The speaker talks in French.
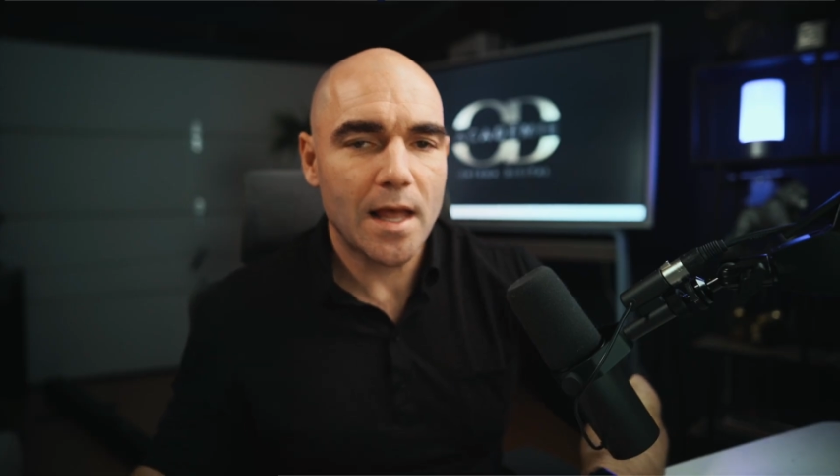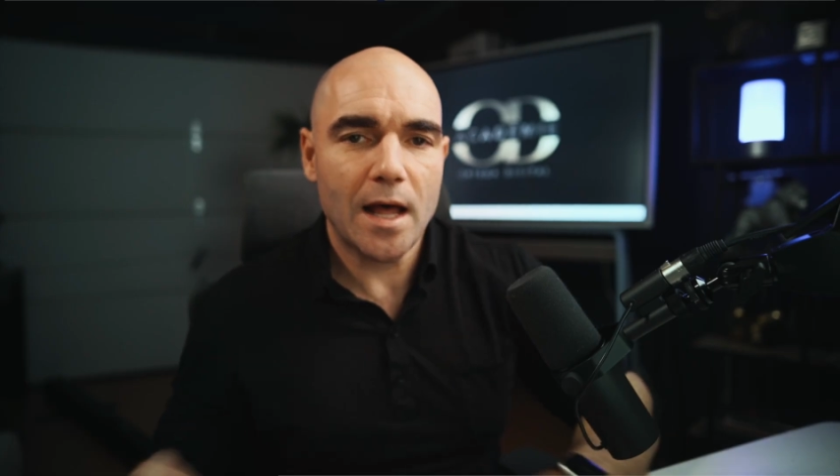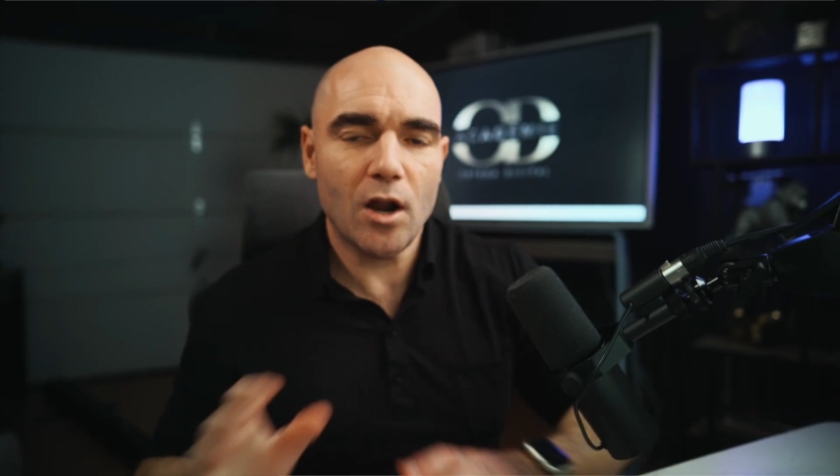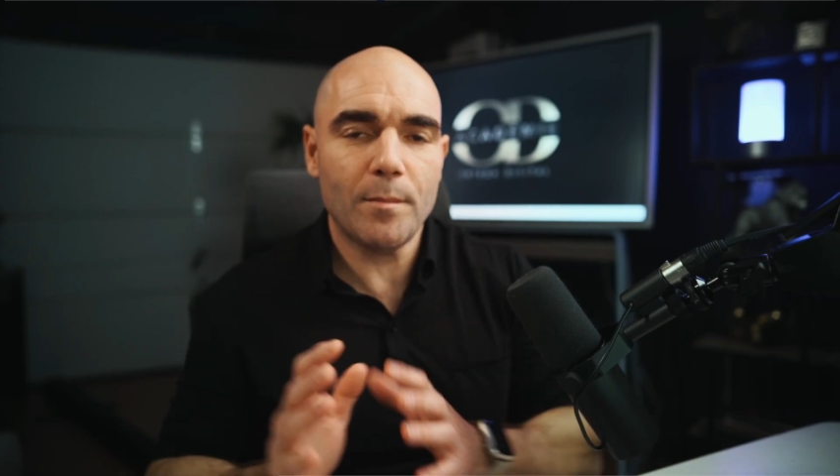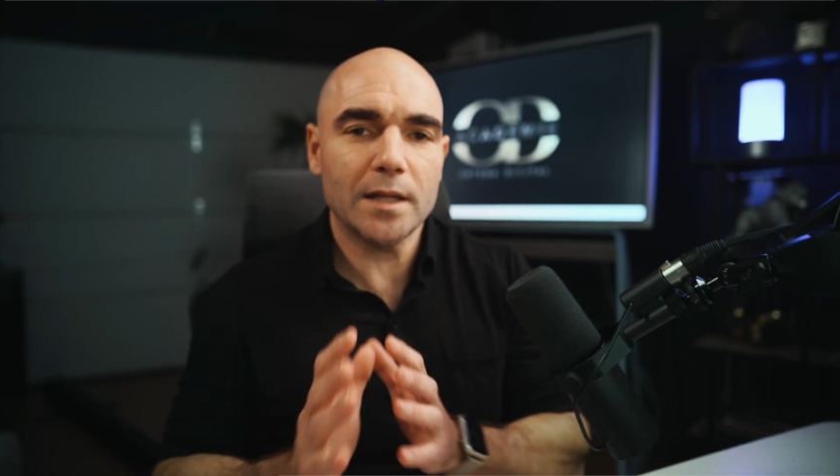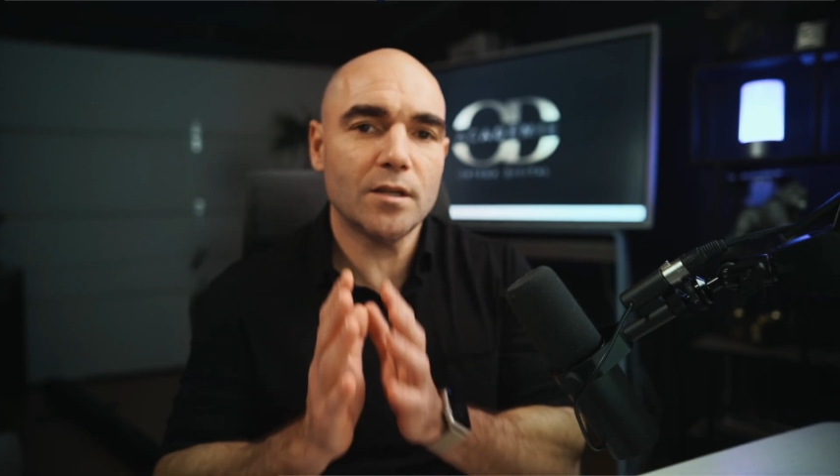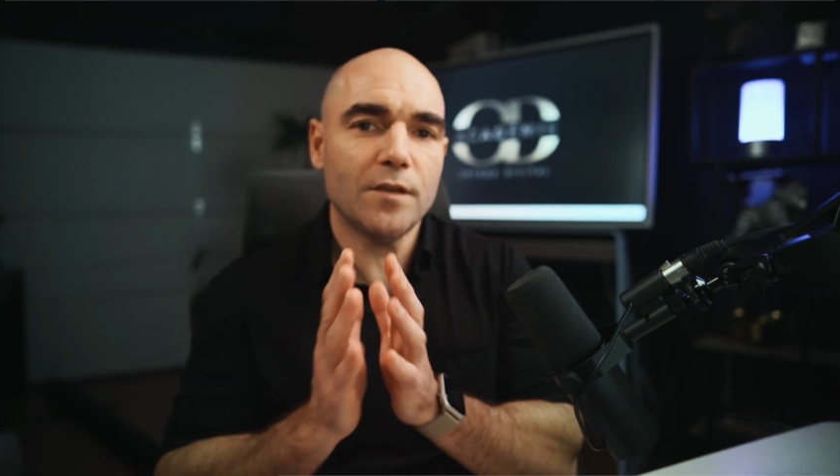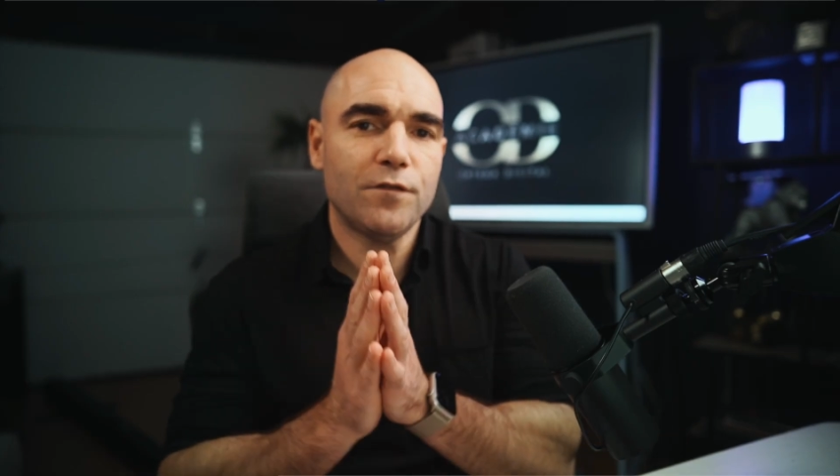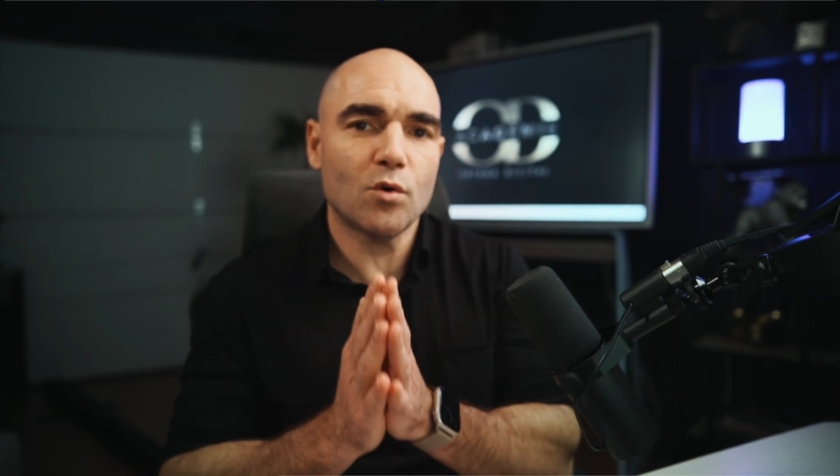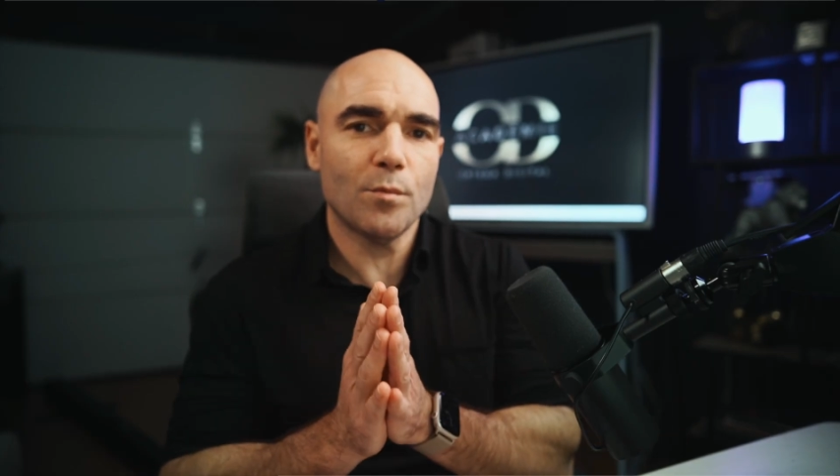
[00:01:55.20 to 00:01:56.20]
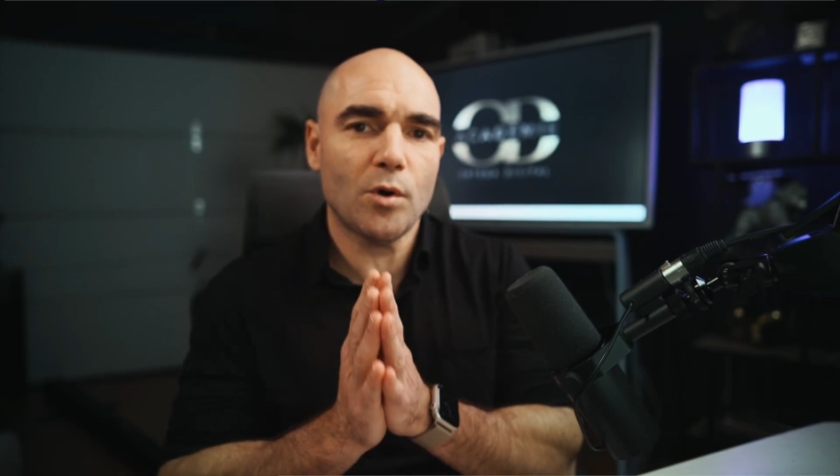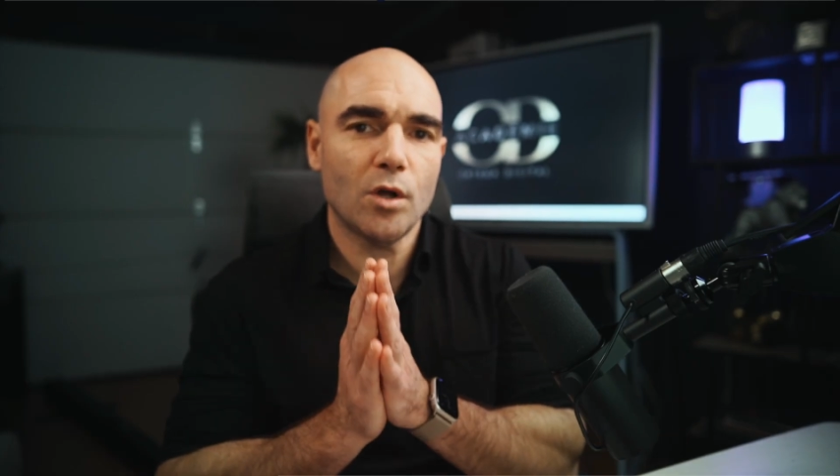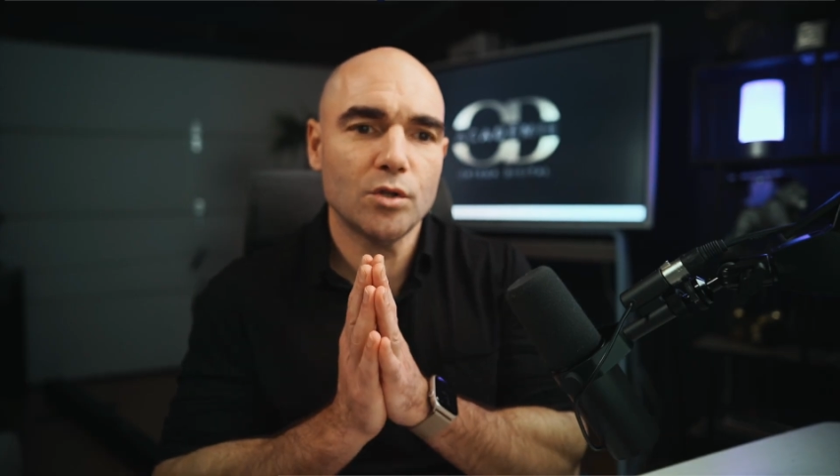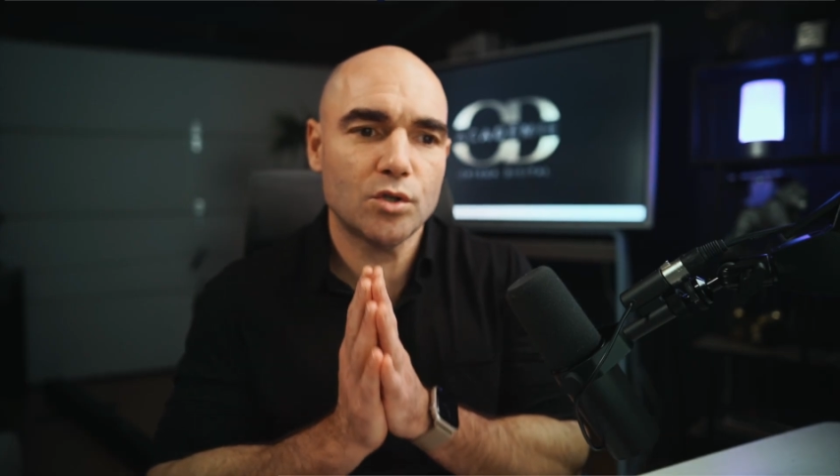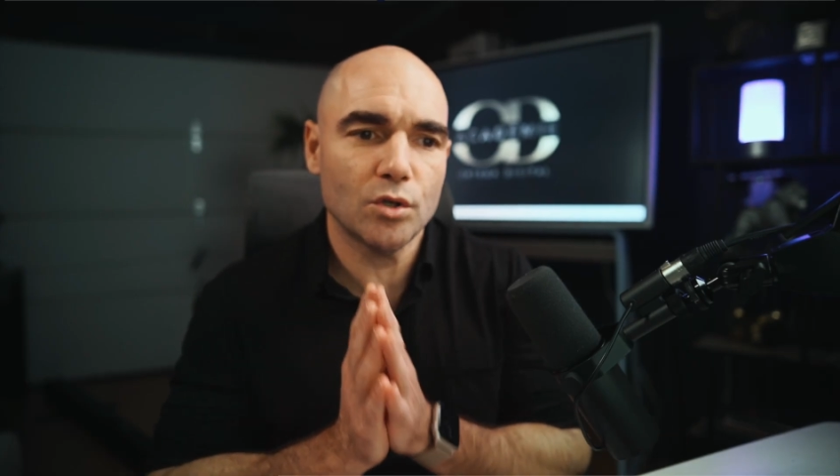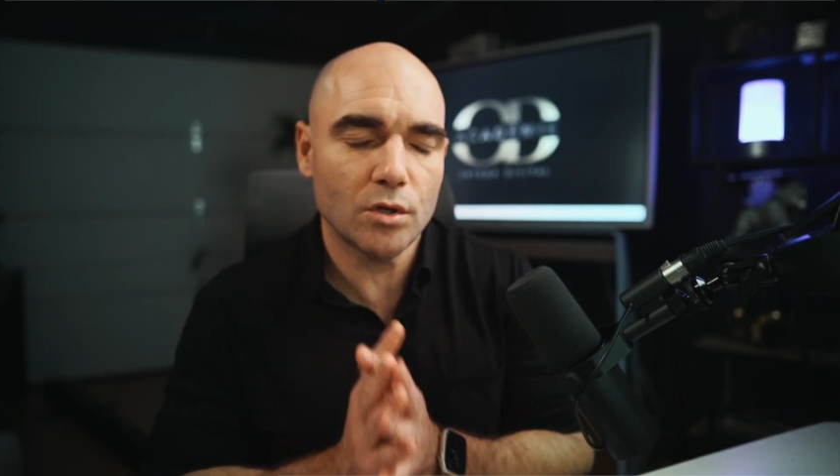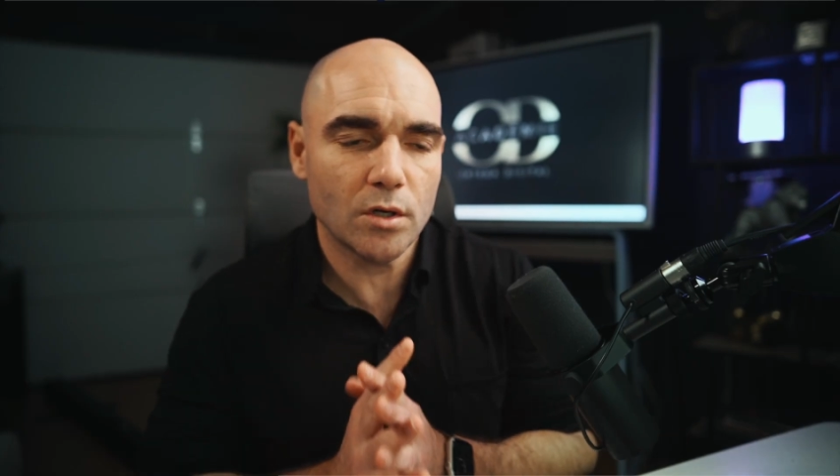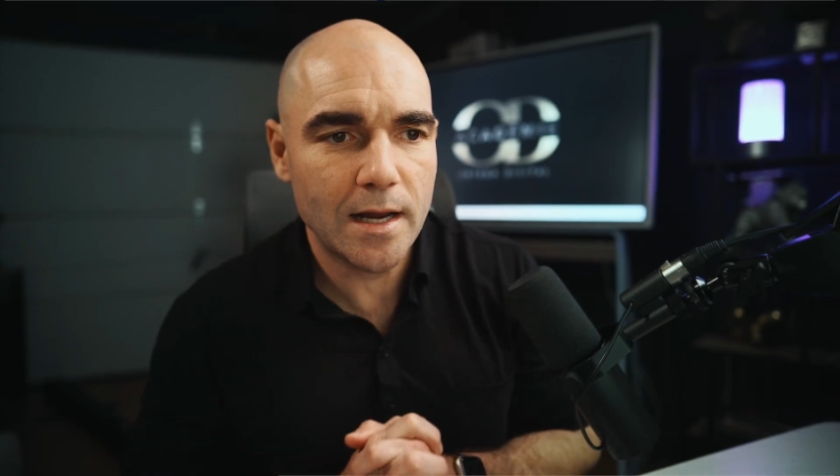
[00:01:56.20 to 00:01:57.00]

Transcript: Alors maintenant, il faut comprendre que